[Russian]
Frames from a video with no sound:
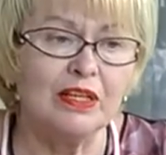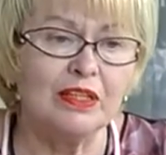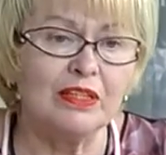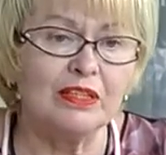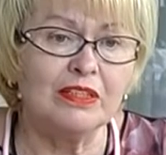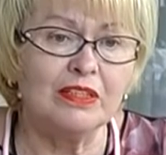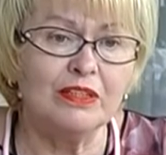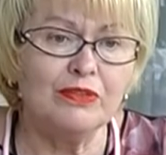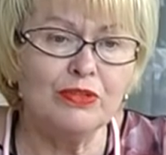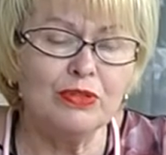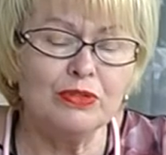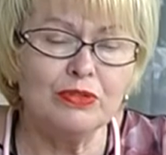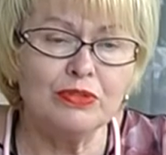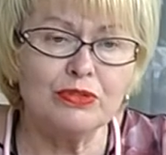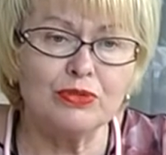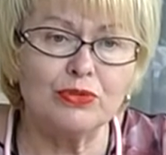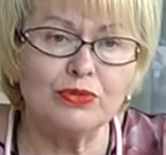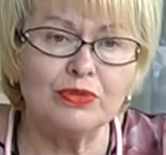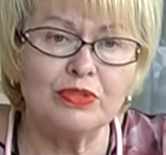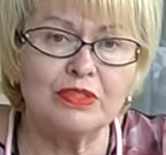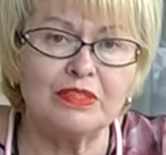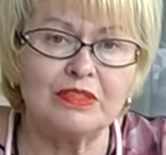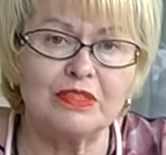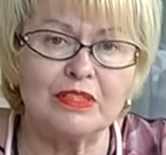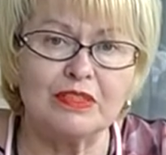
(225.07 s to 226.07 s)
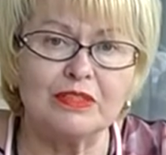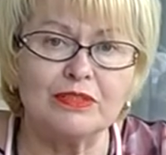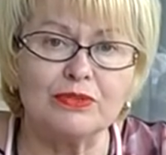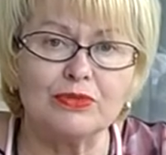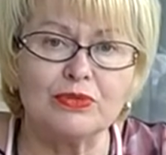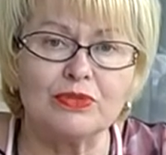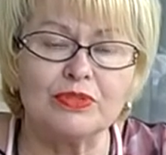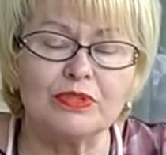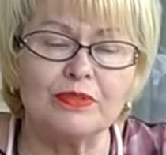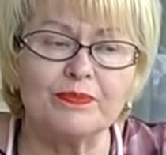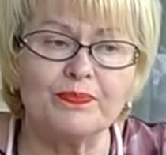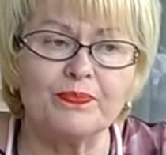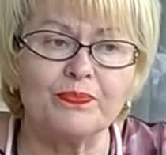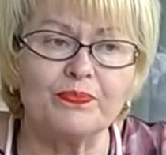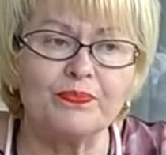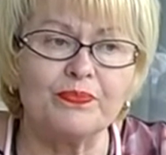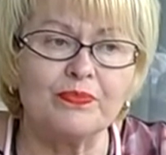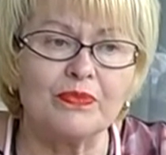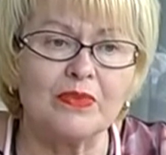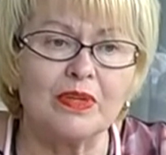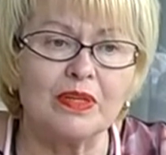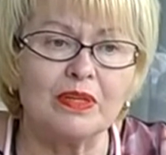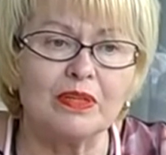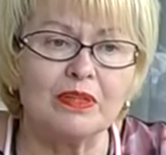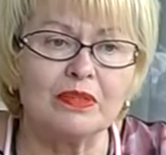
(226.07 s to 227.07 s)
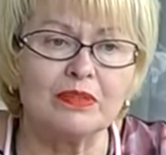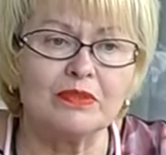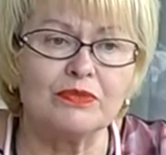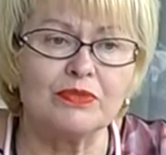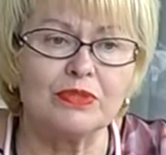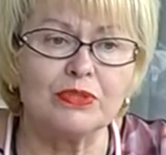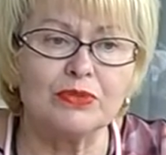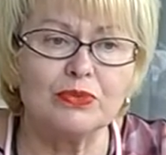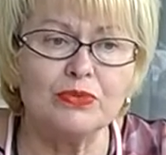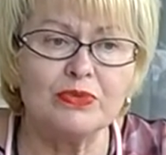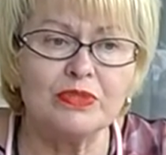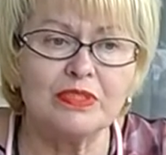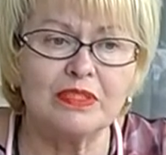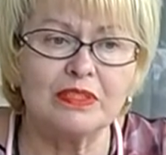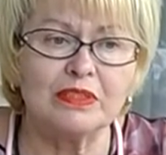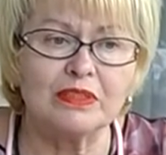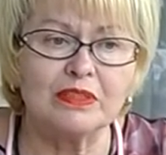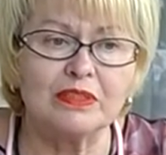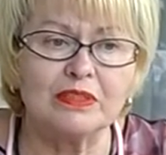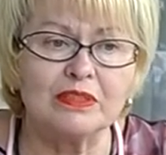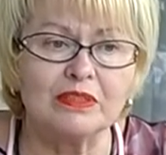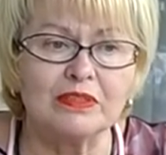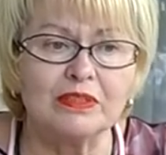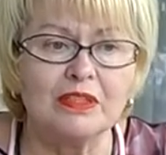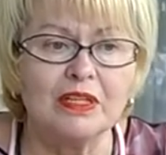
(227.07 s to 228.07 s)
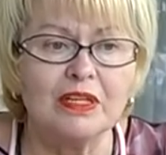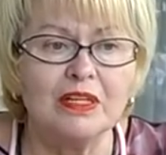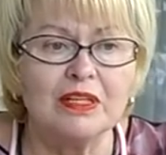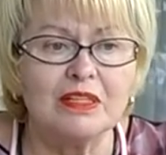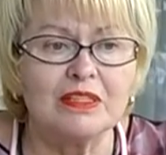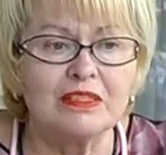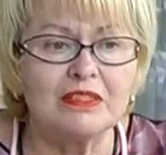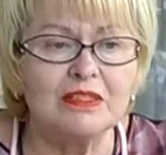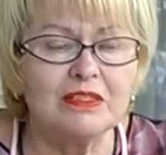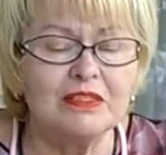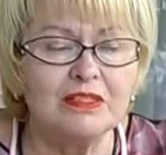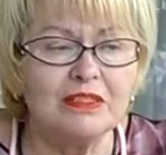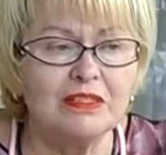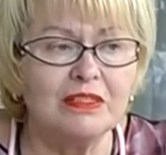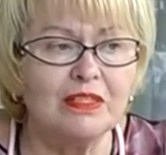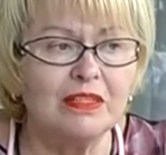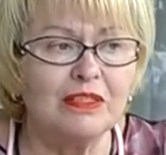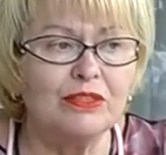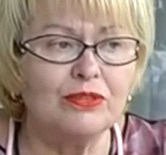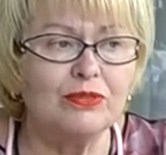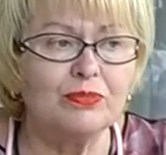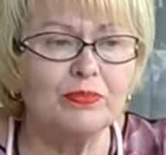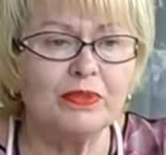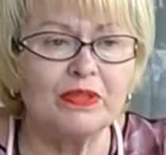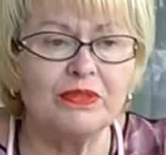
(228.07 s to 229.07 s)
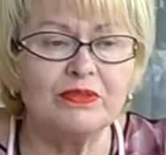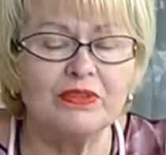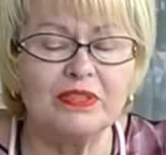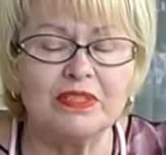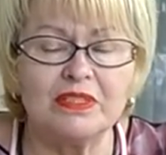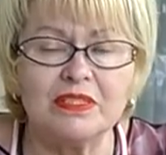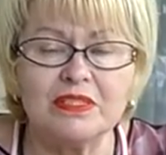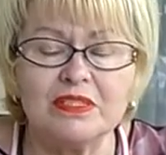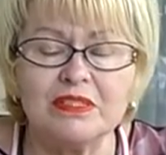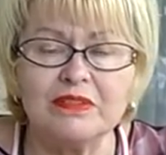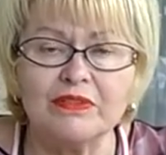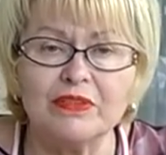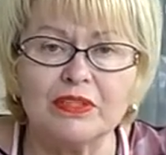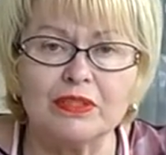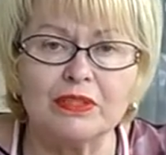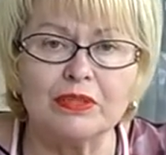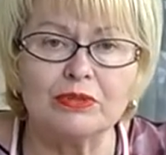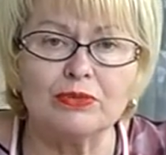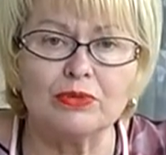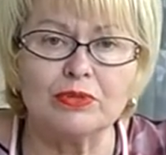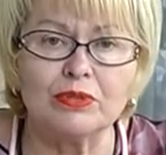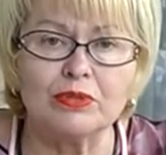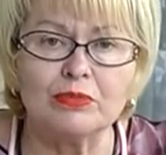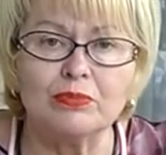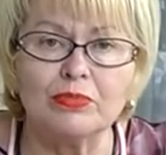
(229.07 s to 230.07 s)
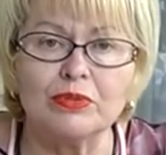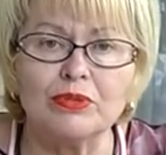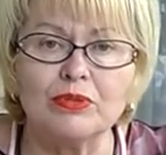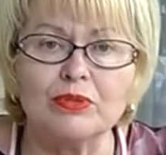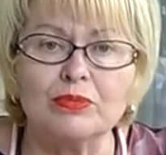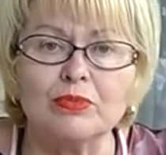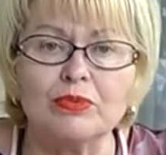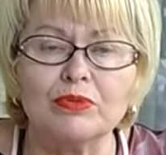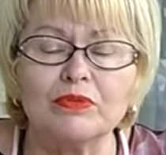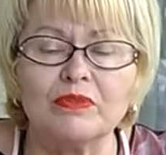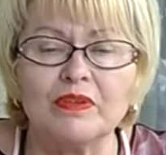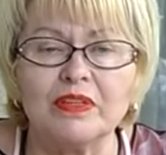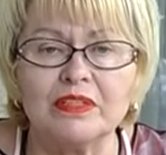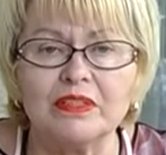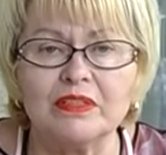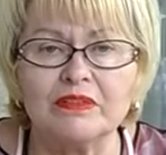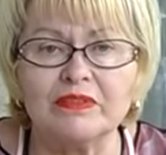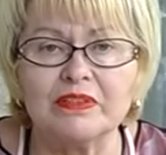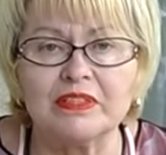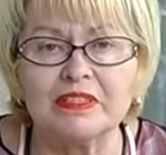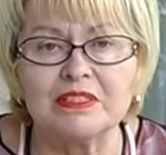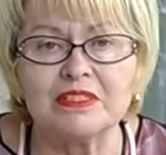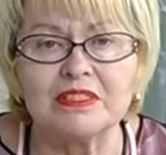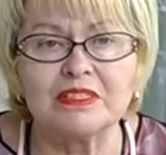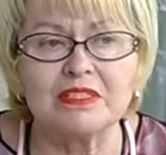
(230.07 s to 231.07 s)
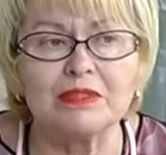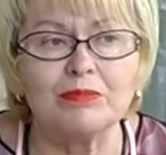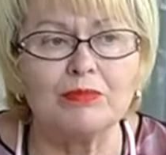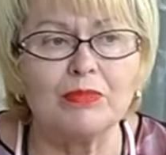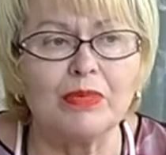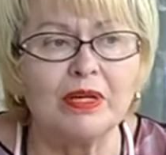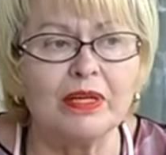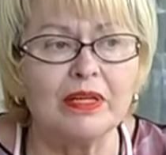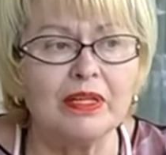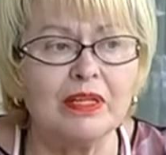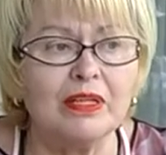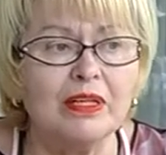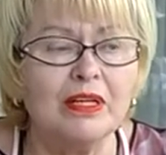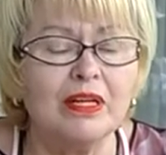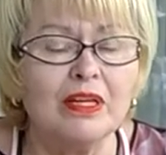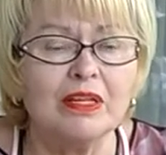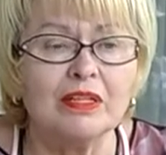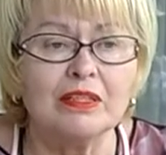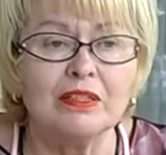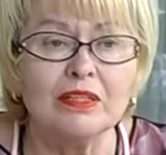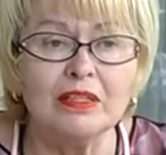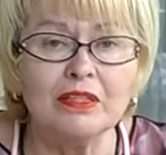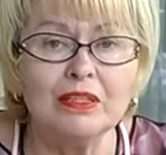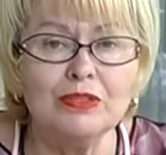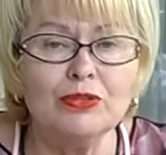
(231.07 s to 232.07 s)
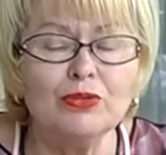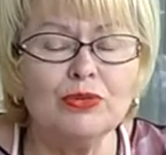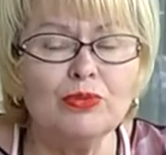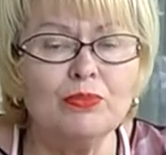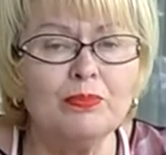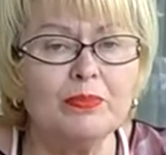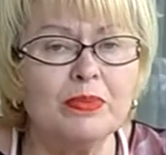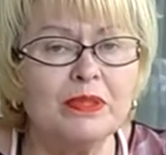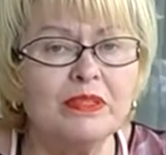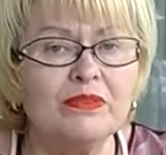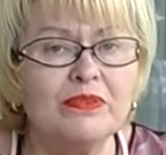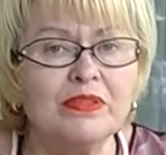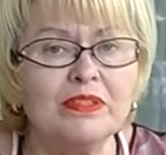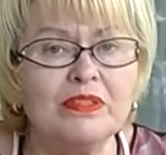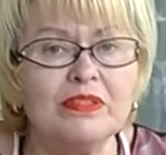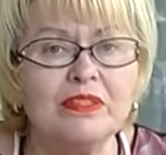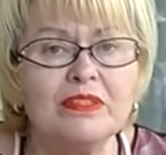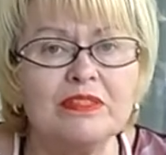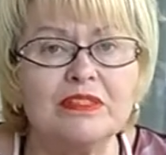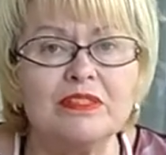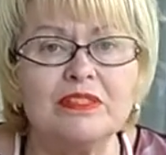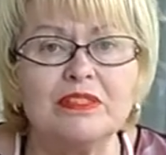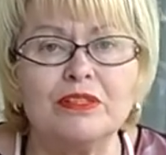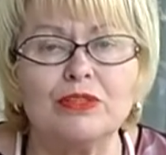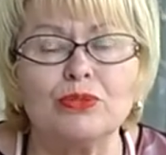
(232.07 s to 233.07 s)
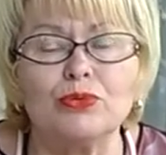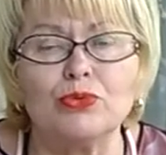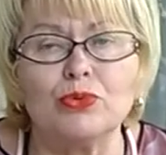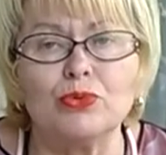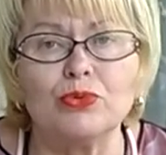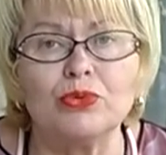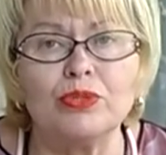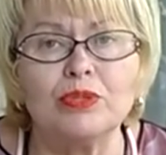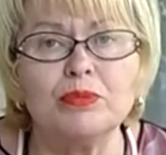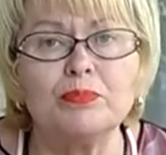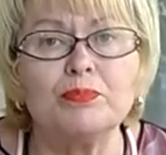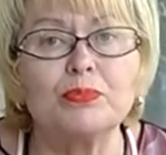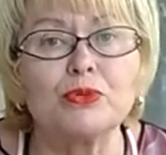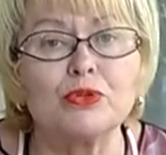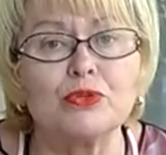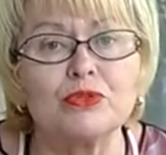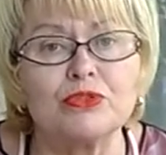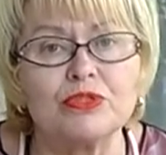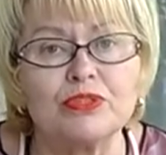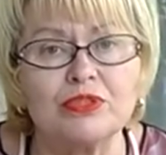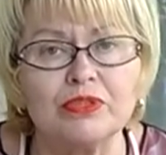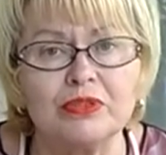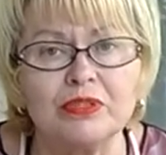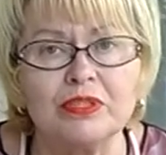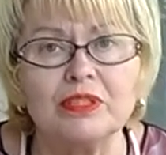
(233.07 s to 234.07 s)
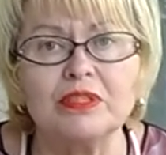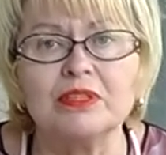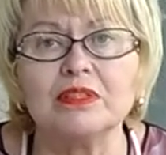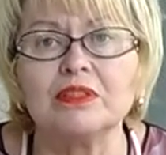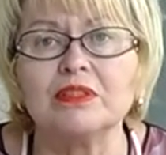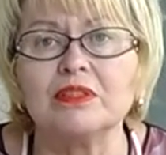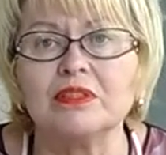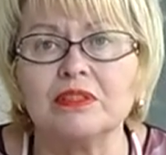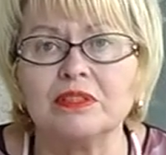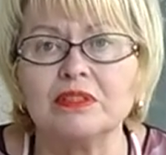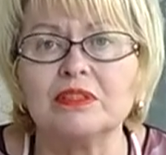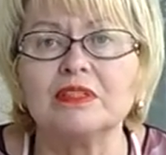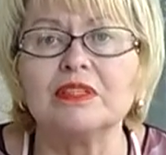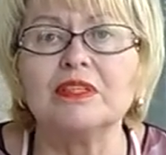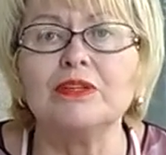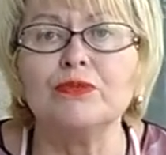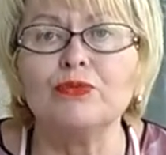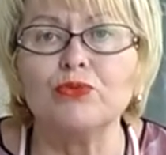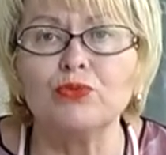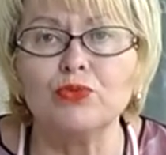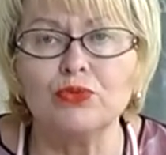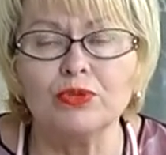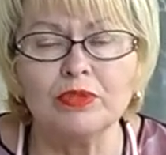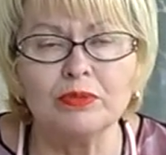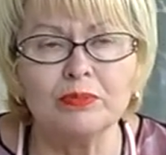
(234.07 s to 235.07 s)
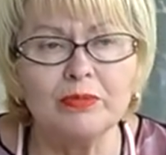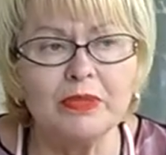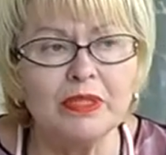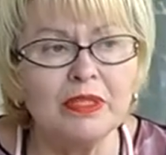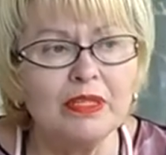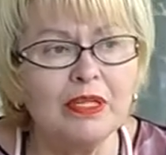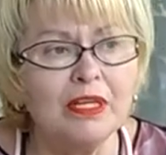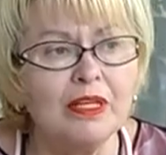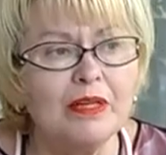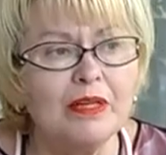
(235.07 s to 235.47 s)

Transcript: И, наверное, стоит сразу же э, вернуться к заседанию правительства, которое было буквально в конце мая, на котором подводились итоги прошлой реформы,